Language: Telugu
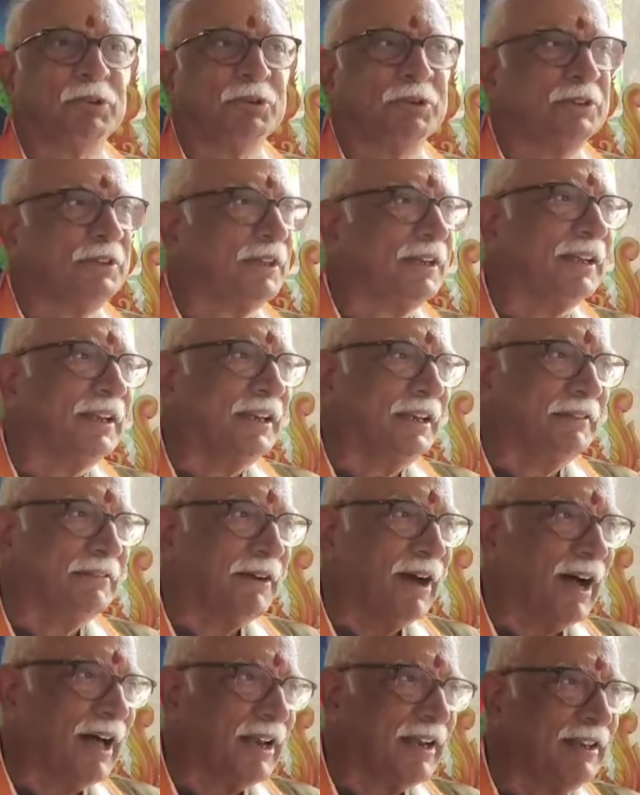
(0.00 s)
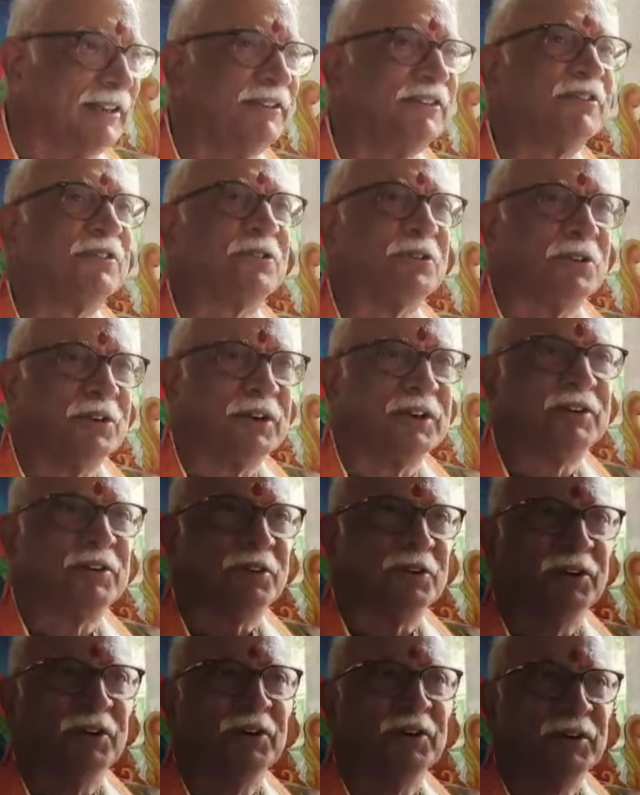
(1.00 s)
పూర్తిగా
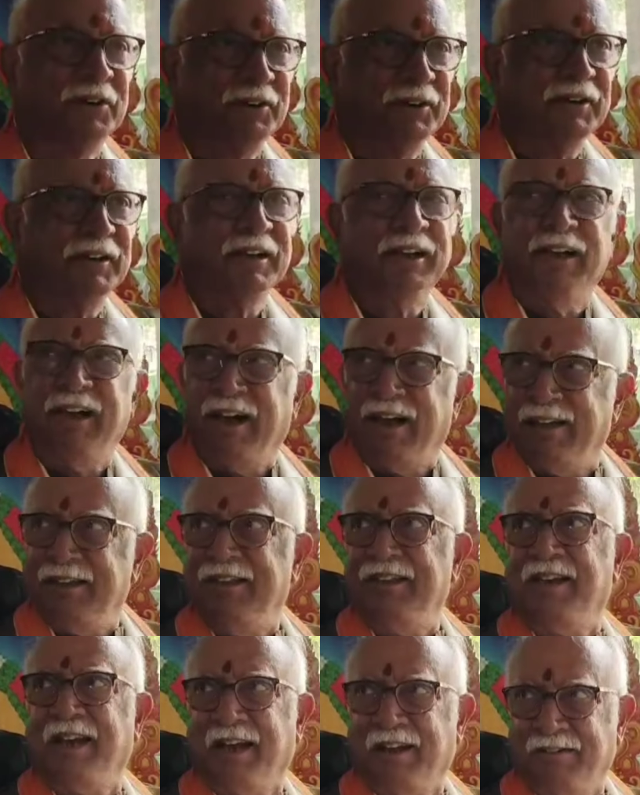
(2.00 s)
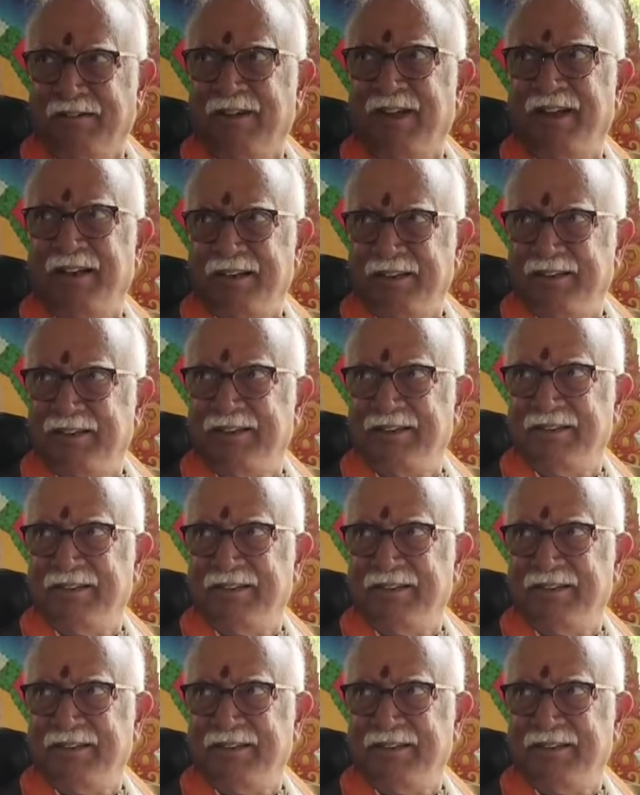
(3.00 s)
నివారించుతున్నట్టు అది రావాలి